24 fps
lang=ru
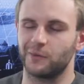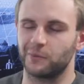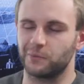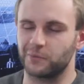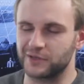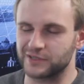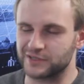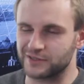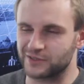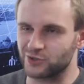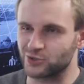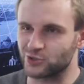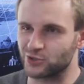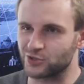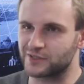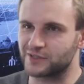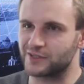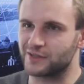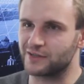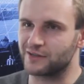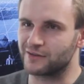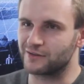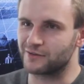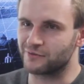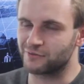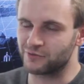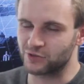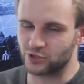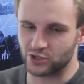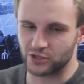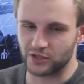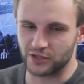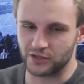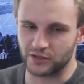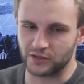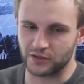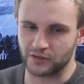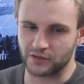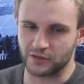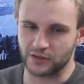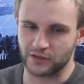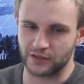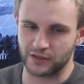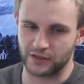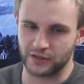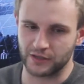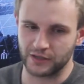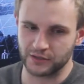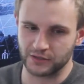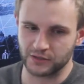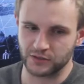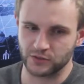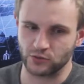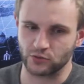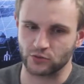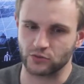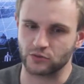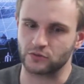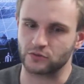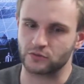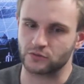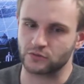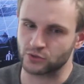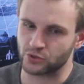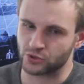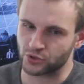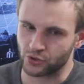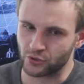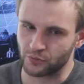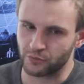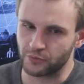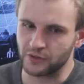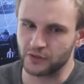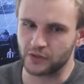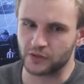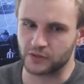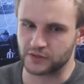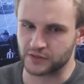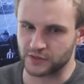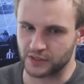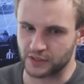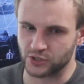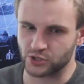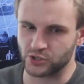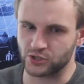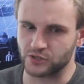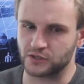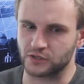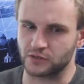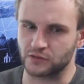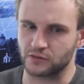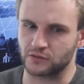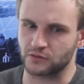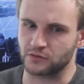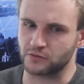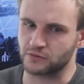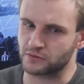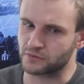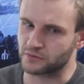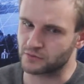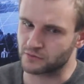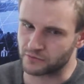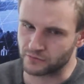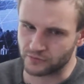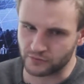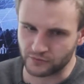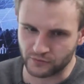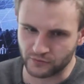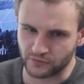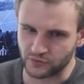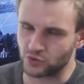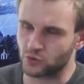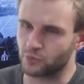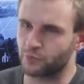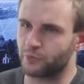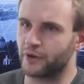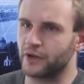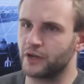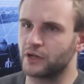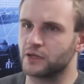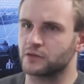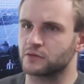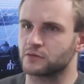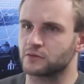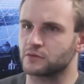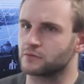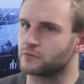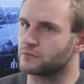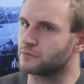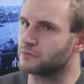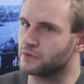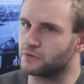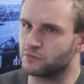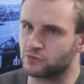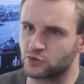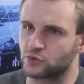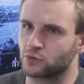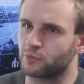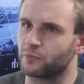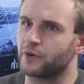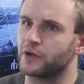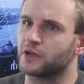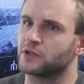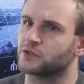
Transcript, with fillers: Местные жители вышли на акцию. Что было, расскажите. Выступали, не выступали,